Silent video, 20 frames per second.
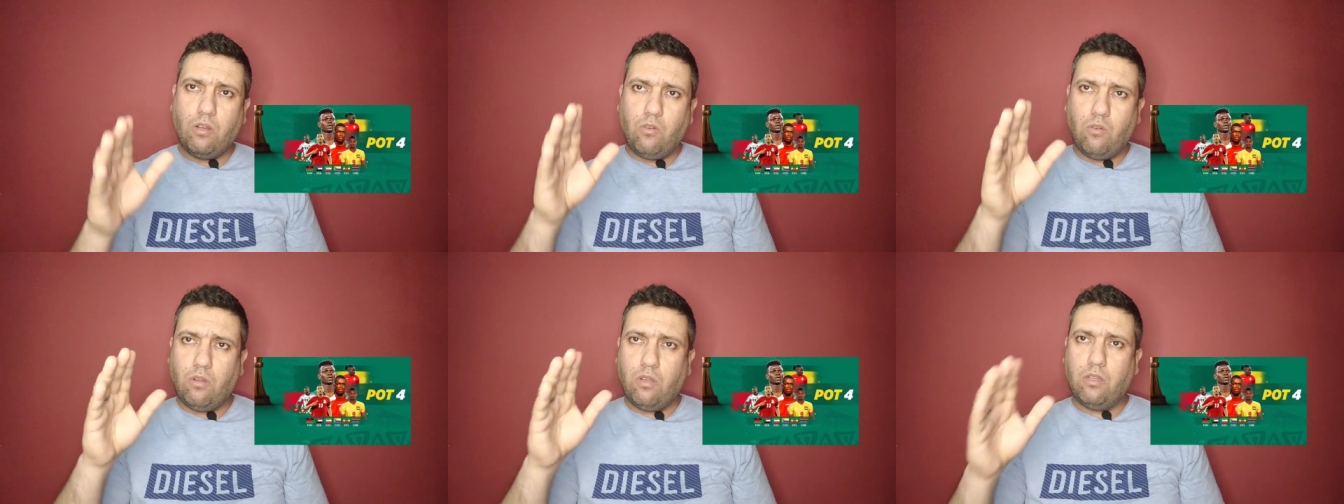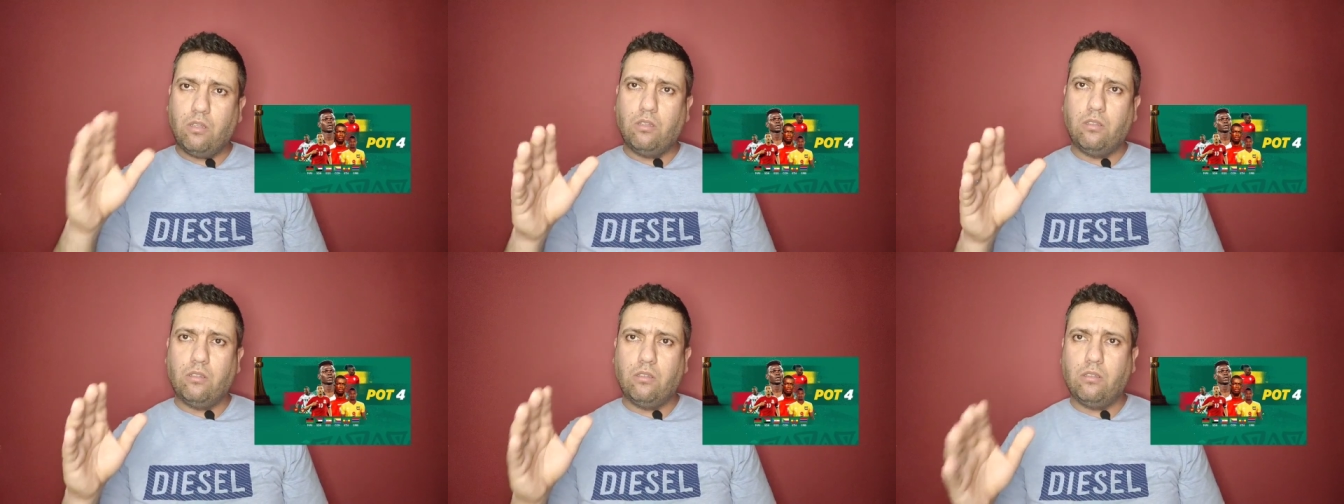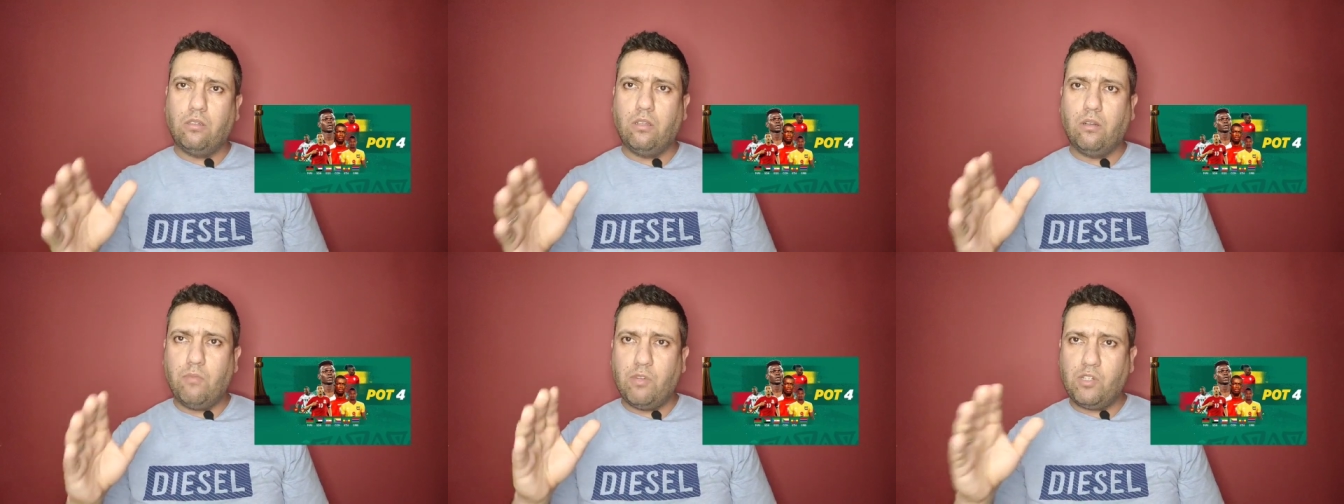
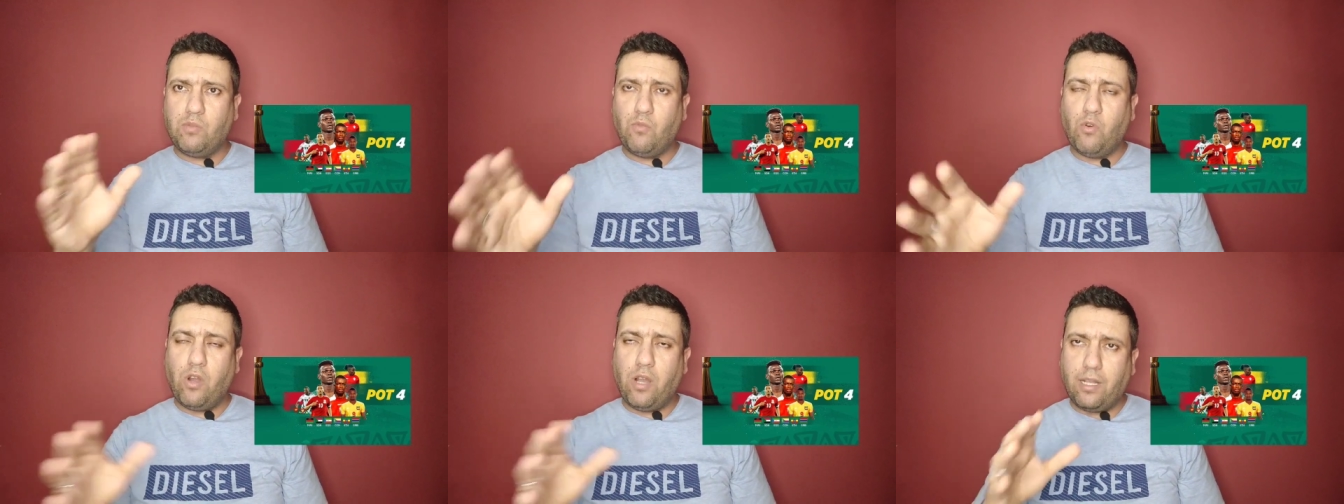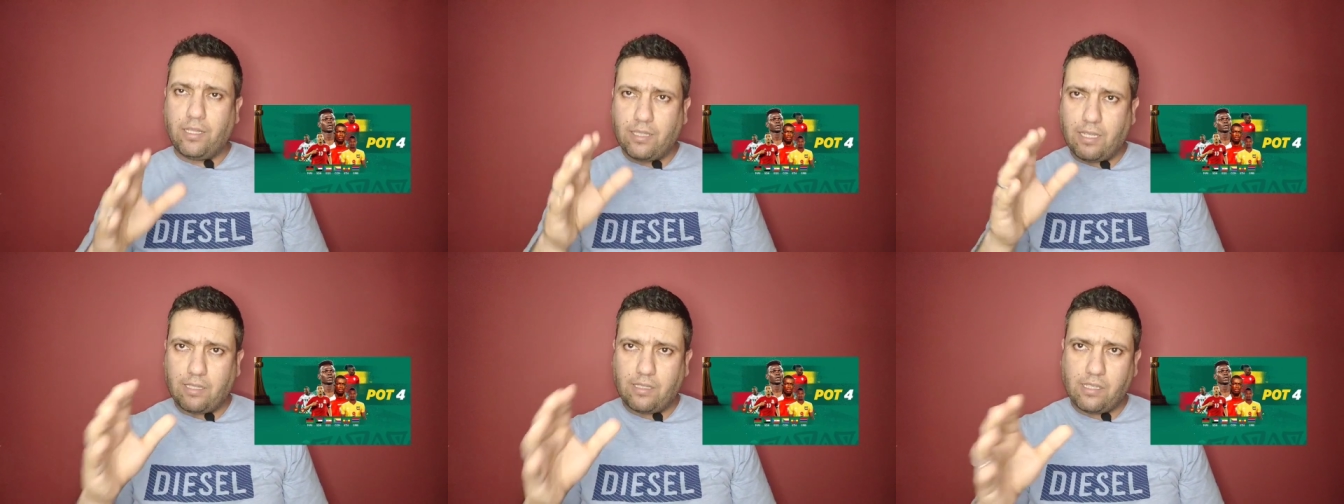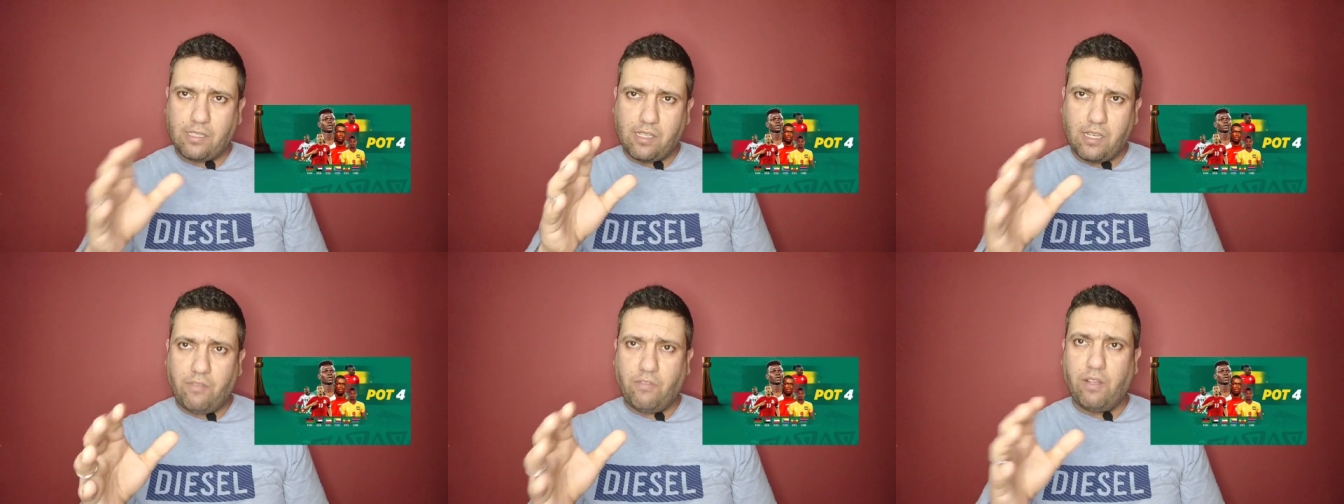المجموعات
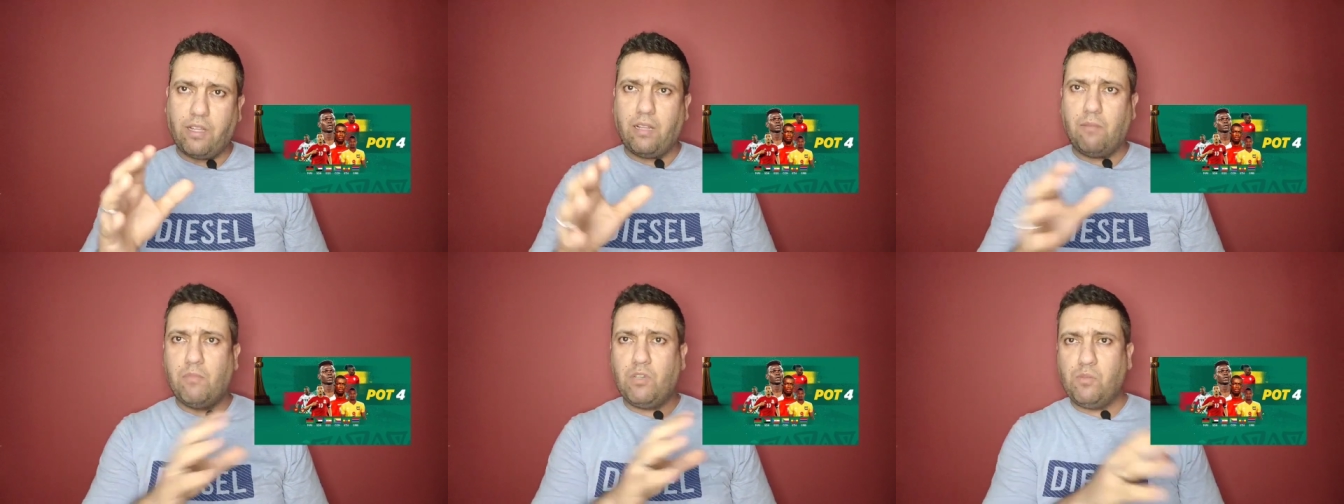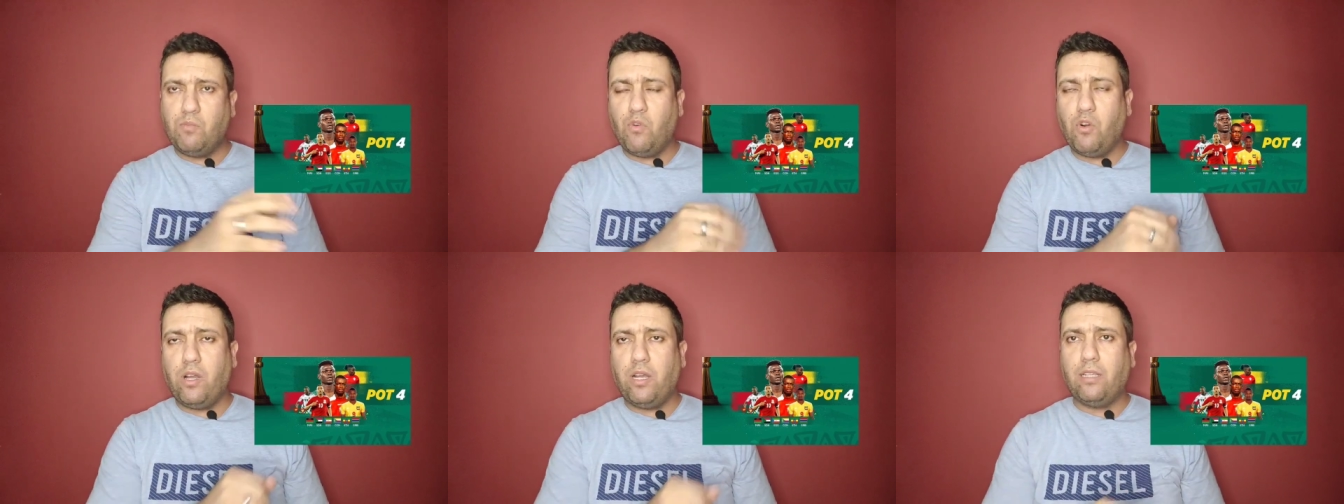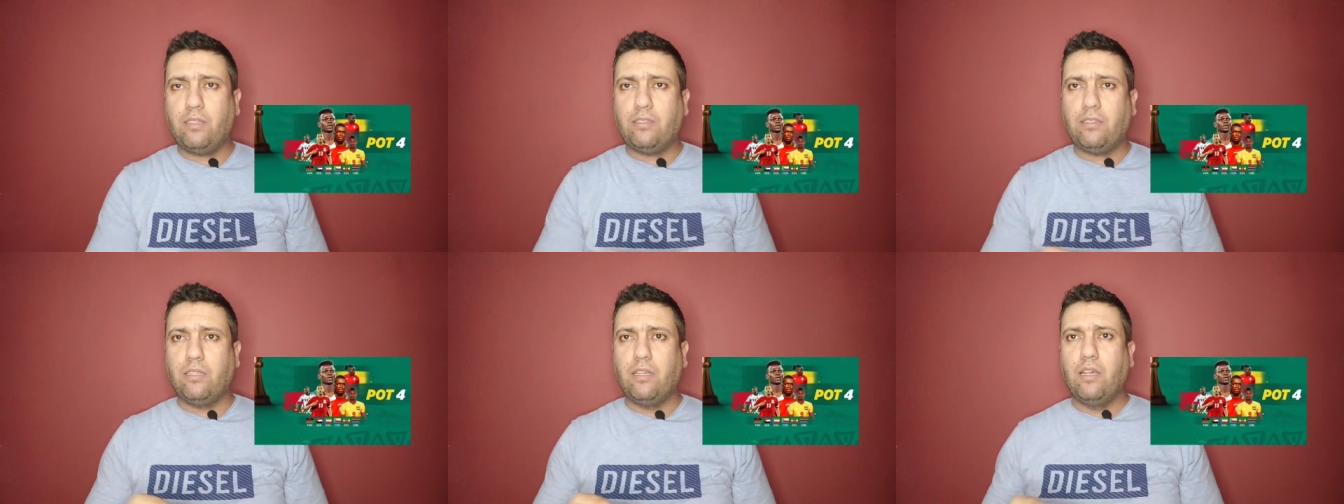تصنيفات
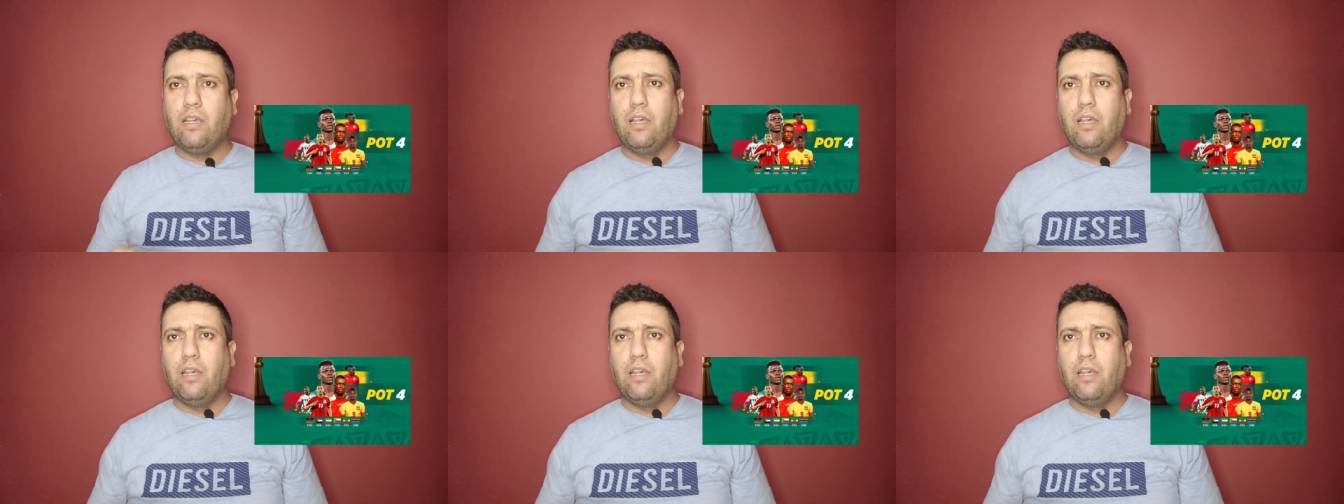المجموعات